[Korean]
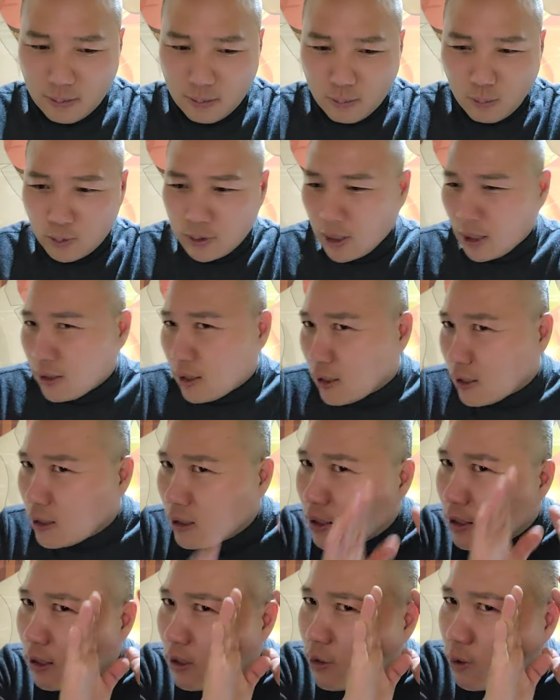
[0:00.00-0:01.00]

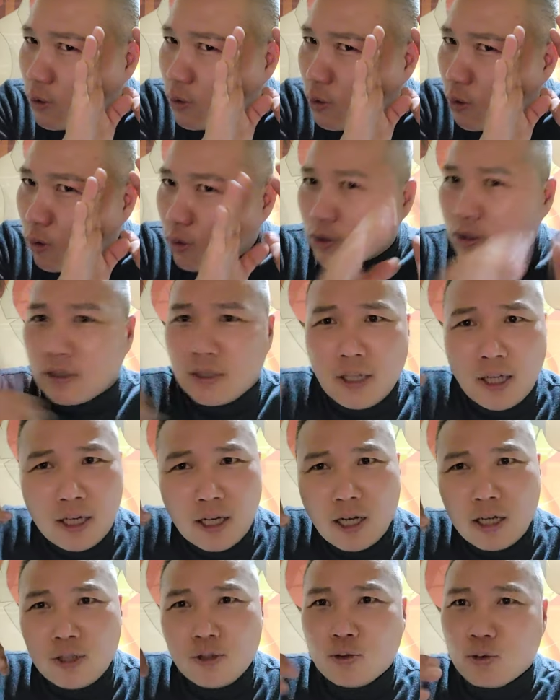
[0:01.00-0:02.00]
봉사자한테 엿듣고
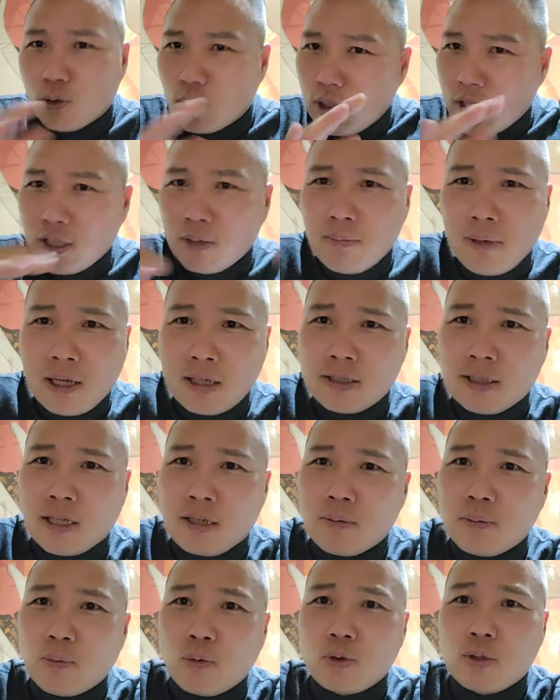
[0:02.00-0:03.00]
전화해가 알려주고 이것만 하는
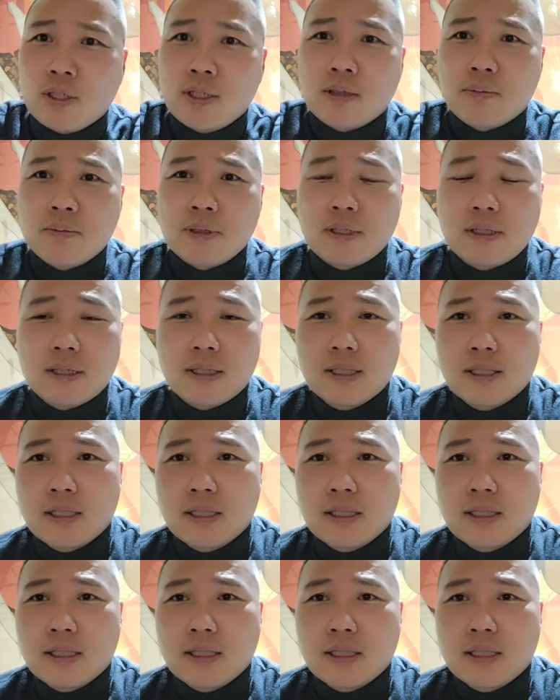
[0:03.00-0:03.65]
사람이 봉사자입니까?